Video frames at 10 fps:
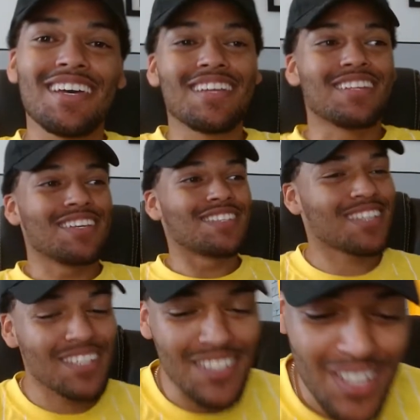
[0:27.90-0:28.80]
dass
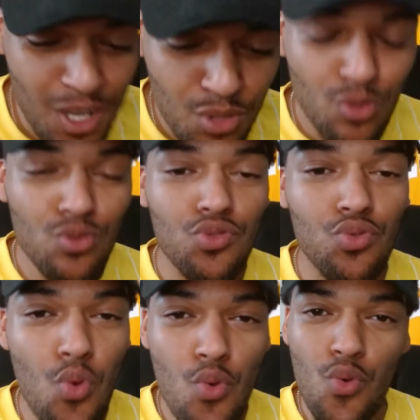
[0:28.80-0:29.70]
Cristiano
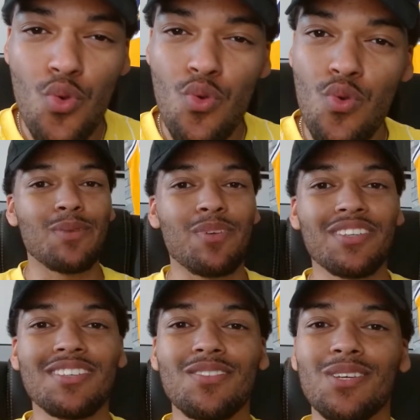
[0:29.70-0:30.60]
Sü
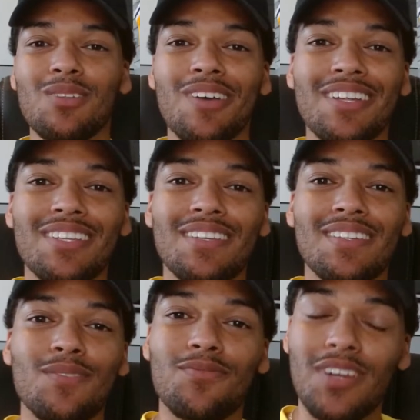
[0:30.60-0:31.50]
Manchester United
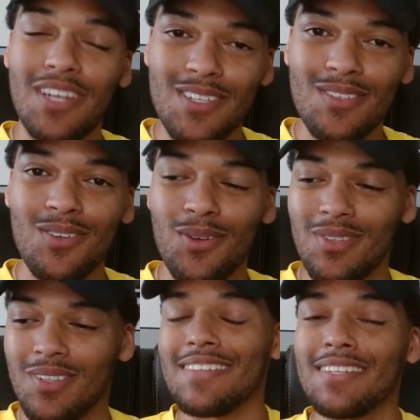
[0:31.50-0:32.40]
verlassen
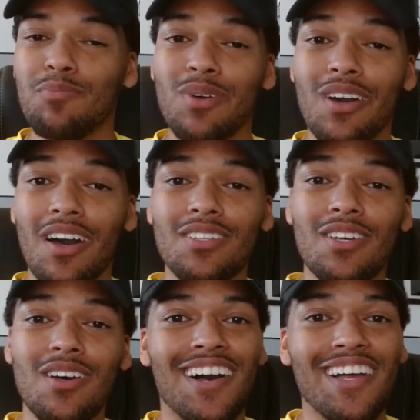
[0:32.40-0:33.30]
könnte. Sein
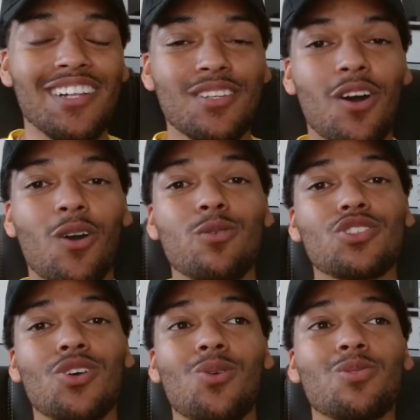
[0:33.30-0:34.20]
Berater hält
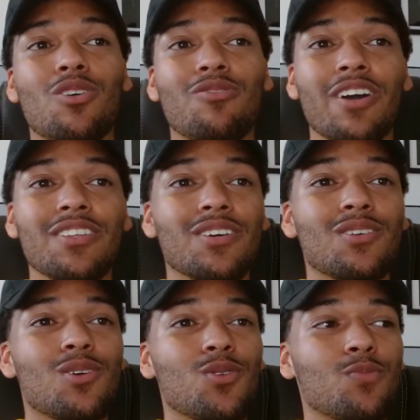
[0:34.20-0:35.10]
Ausschau nach weiteren
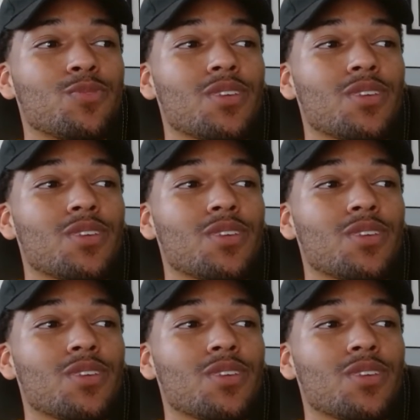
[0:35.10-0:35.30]
Clubs.